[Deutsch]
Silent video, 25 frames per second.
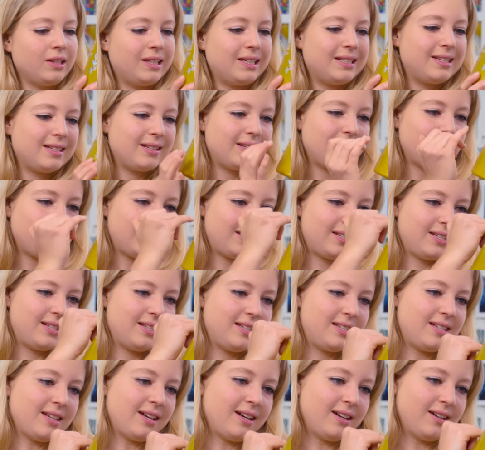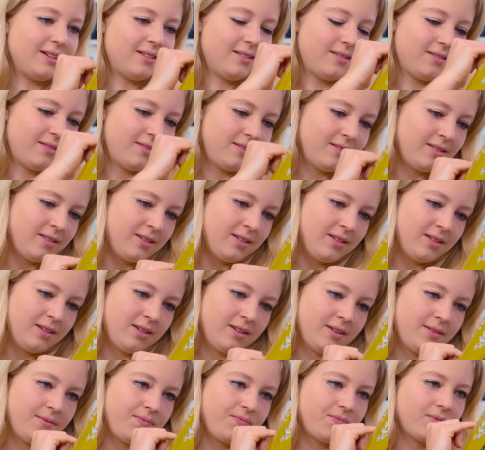Das ist, das also ist ja
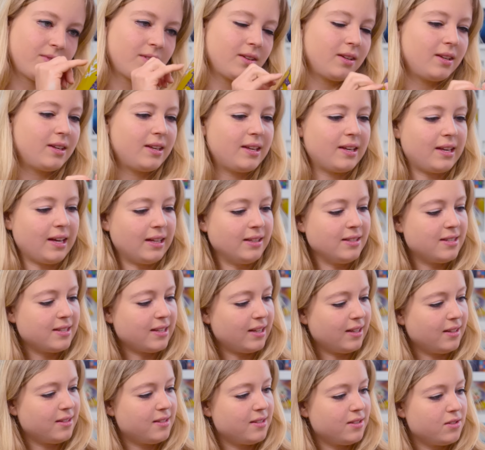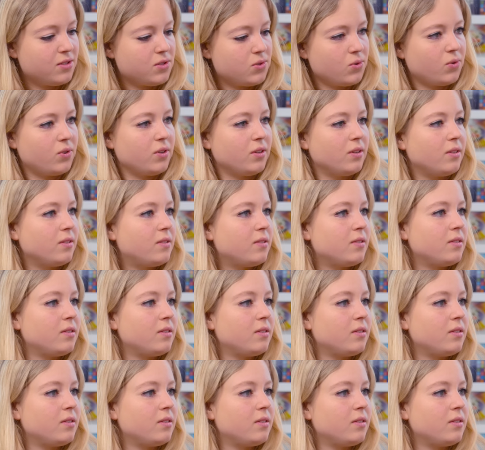ganz, ganz entzückend.